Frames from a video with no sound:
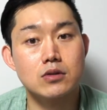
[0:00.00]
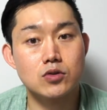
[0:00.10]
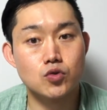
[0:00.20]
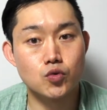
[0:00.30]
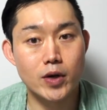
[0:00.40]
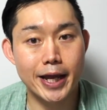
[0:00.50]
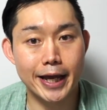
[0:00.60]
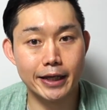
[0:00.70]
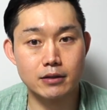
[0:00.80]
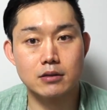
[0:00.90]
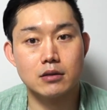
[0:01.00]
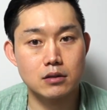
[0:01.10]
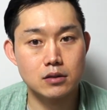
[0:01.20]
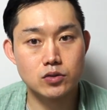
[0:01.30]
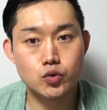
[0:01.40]
train,
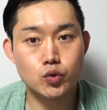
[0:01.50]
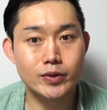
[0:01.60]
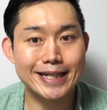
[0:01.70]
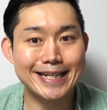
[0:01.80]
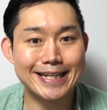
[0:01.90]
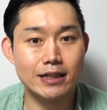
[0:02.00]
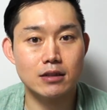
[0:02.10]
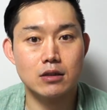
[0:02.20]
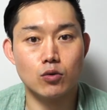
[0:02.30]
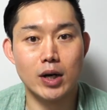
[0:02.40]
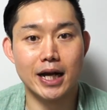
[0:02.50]
tree와